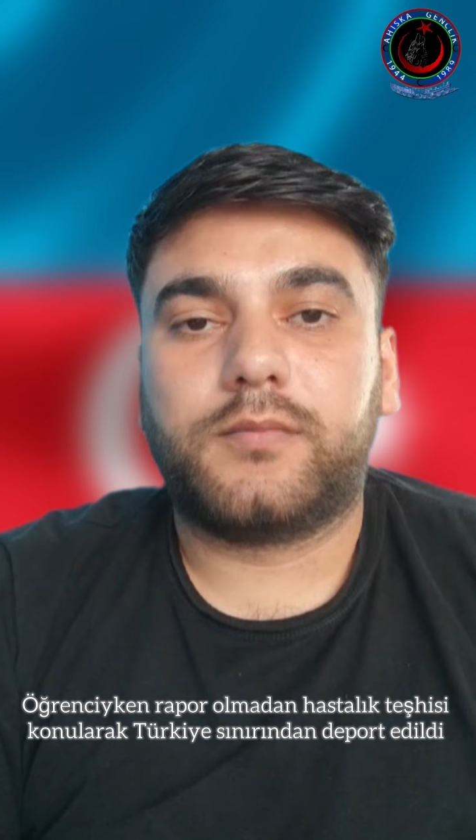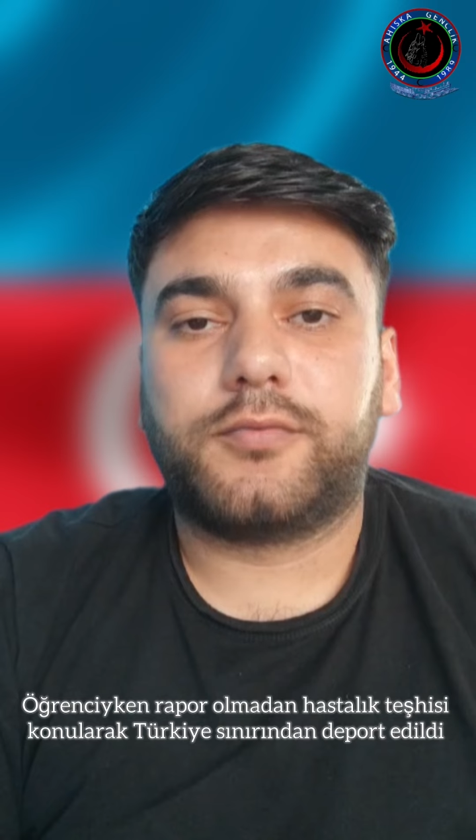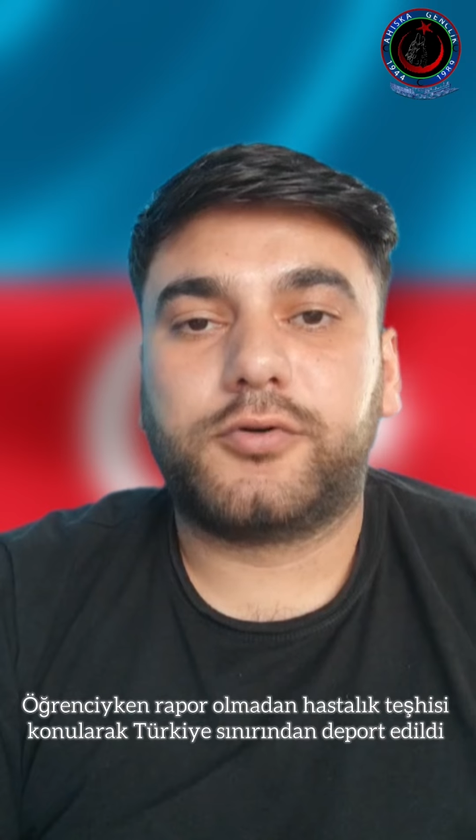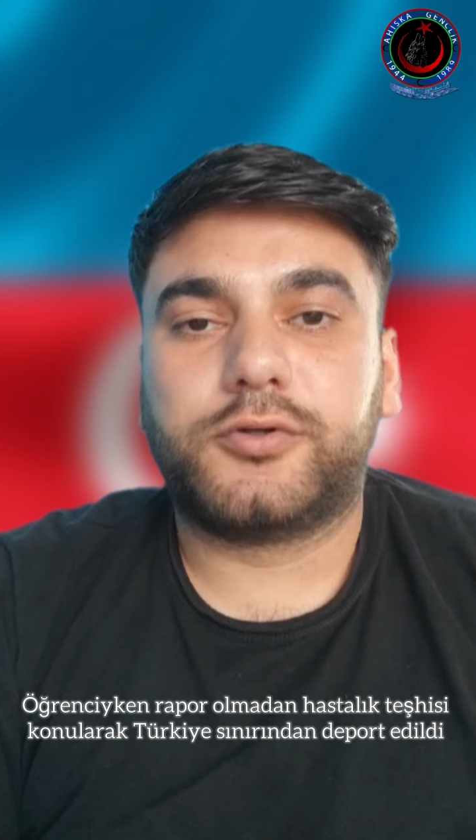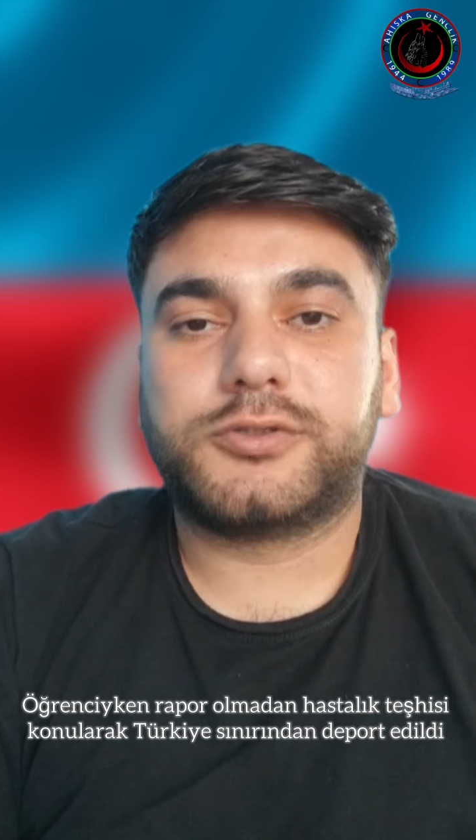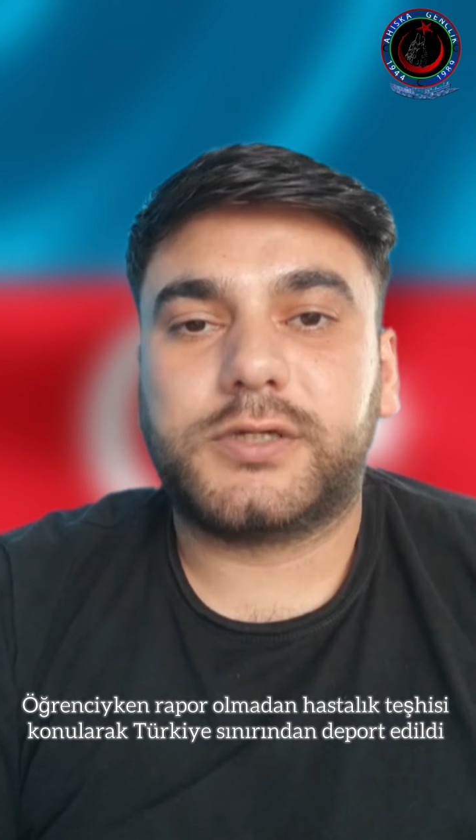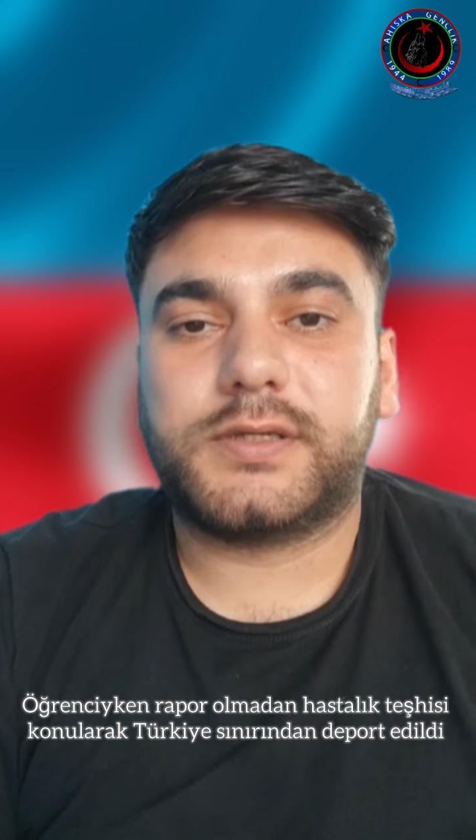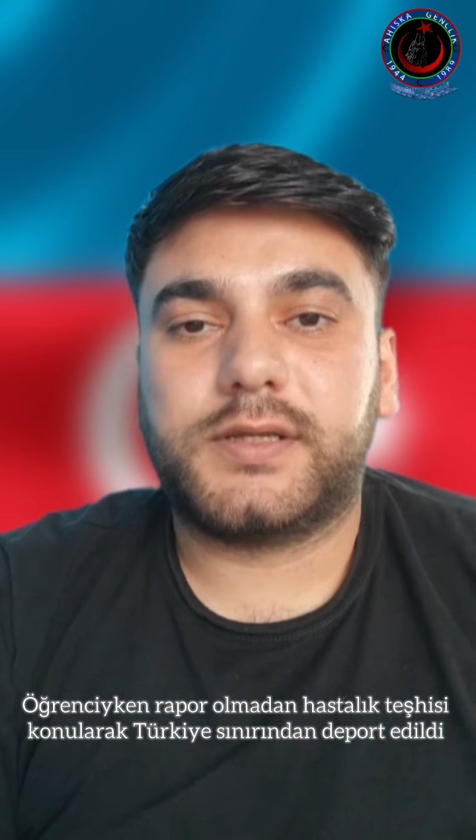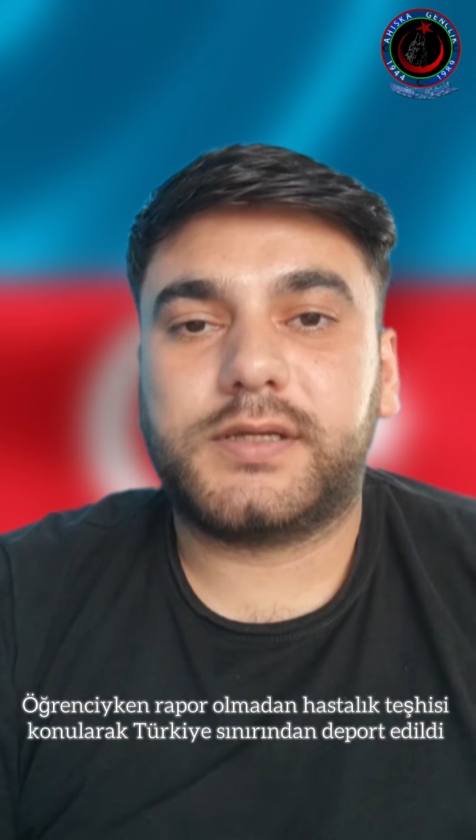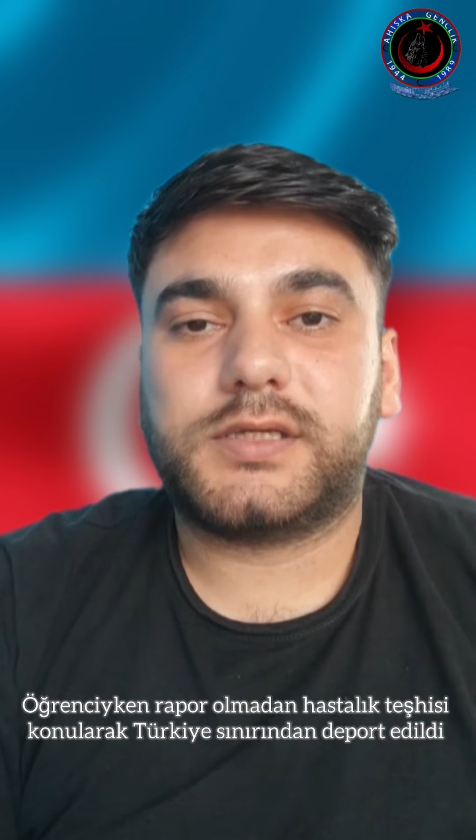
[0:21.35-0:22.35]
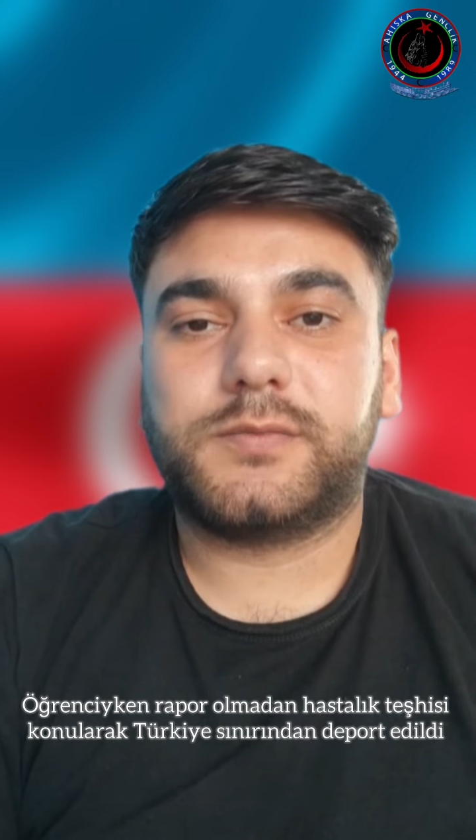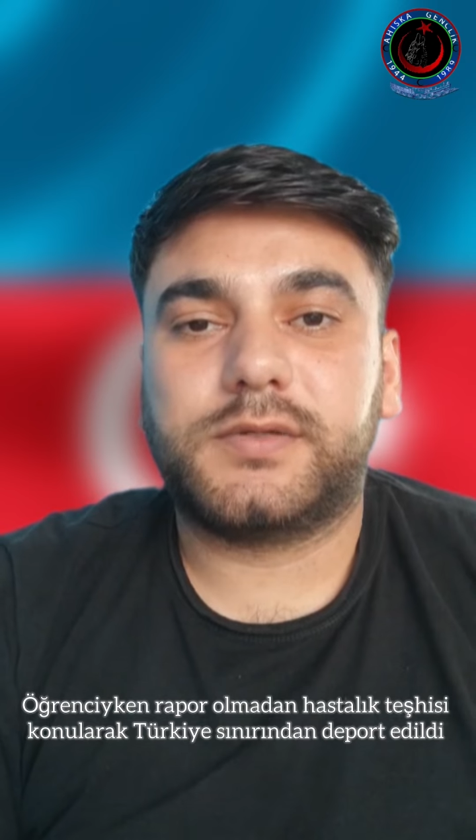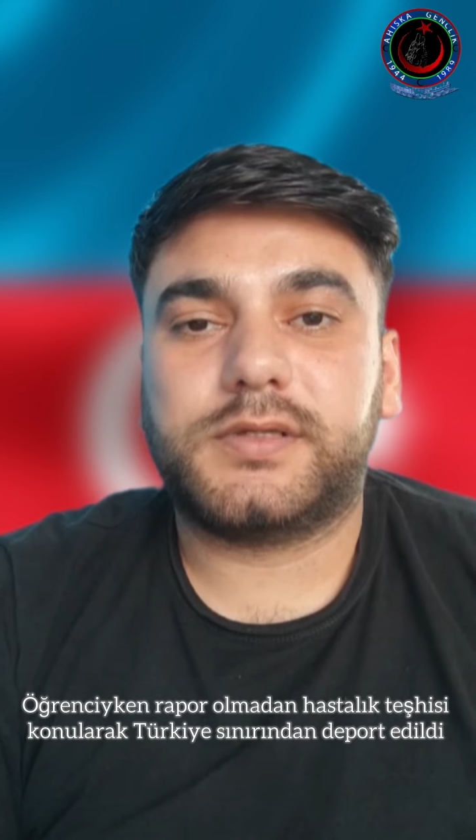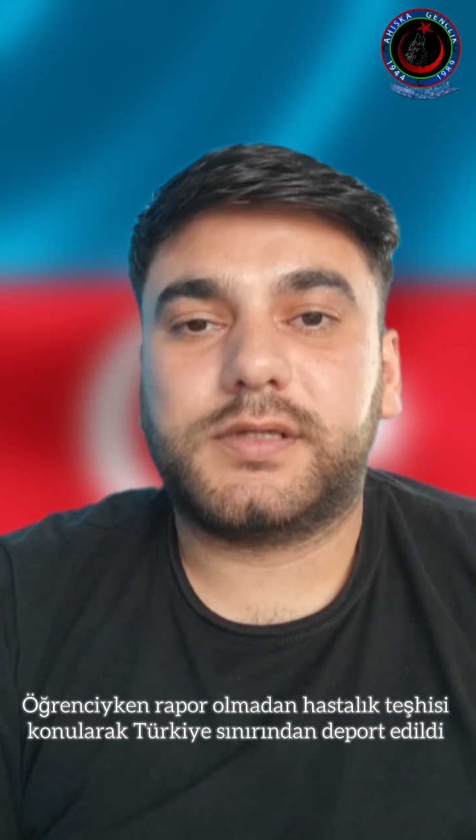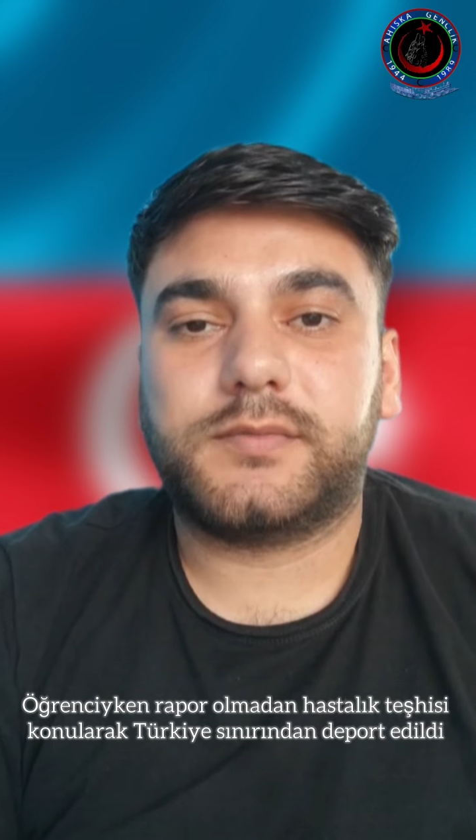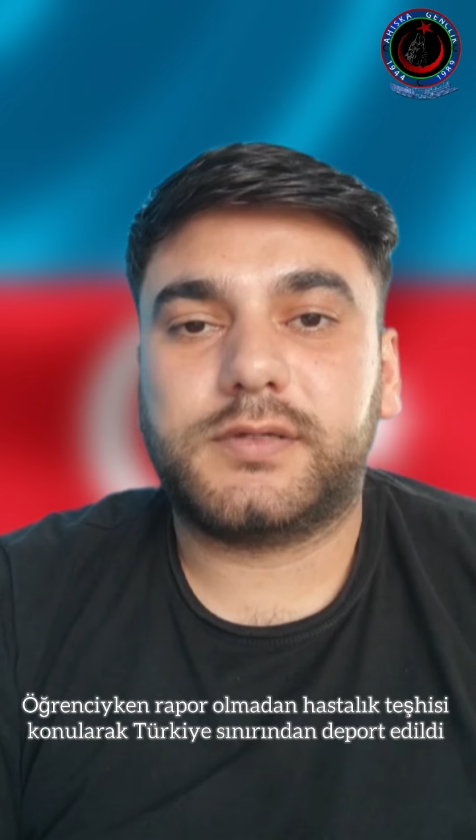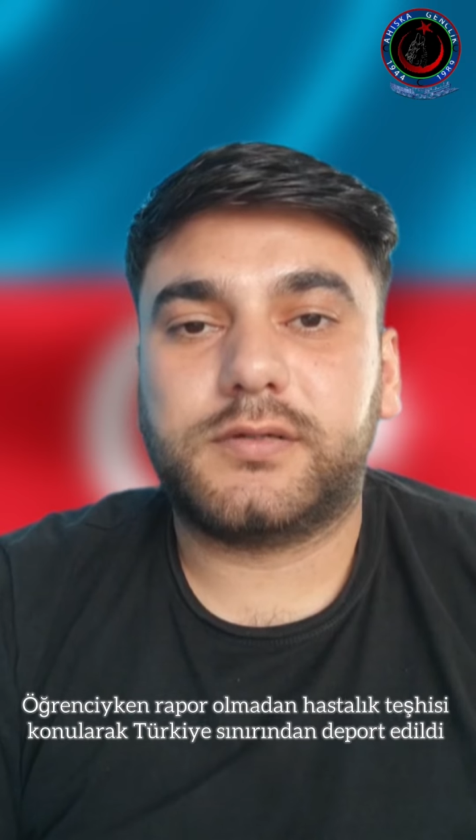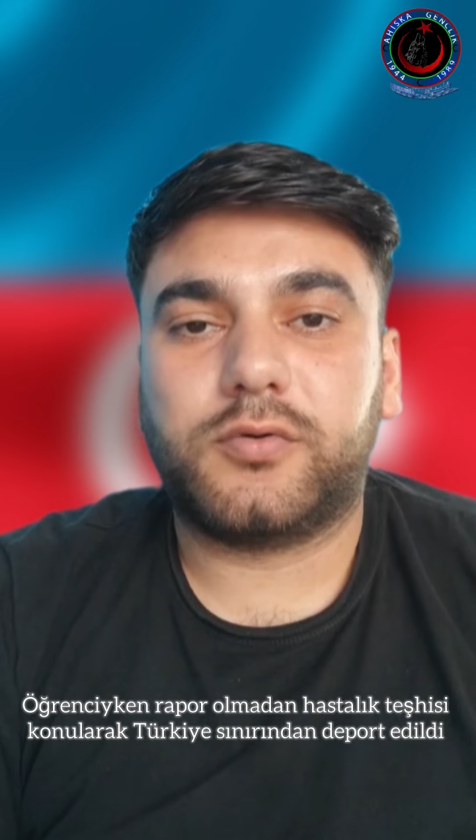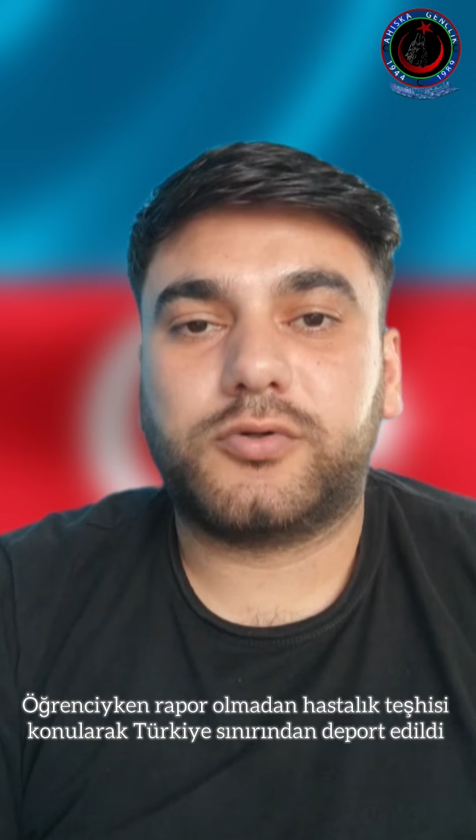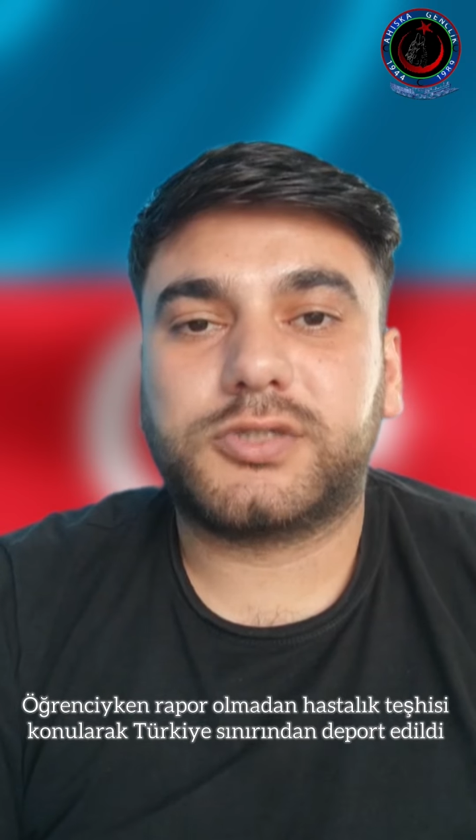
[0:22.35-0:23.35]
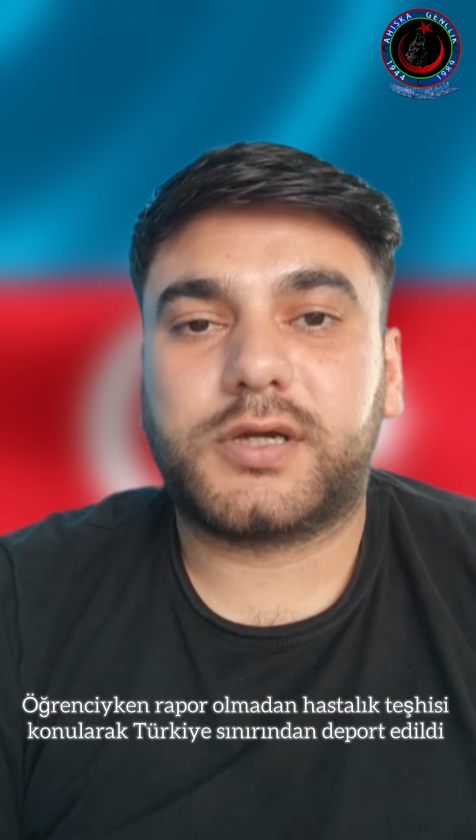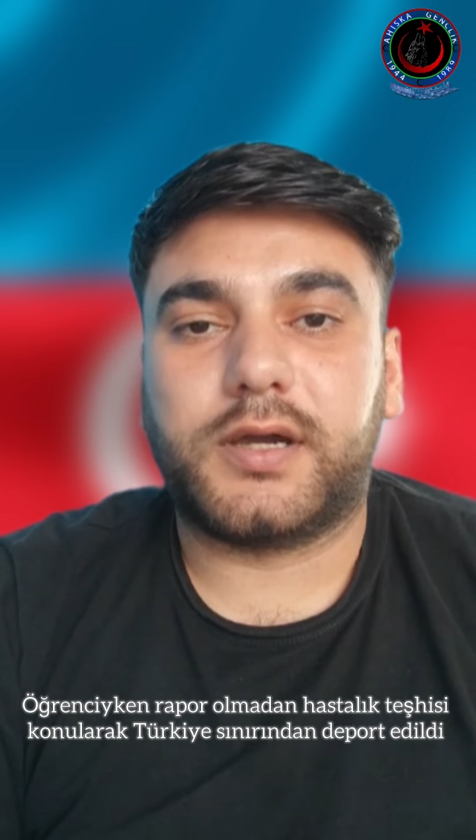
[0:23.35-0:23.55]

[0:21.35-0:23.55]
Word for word: Bunun üzerine 2020'nin Ocak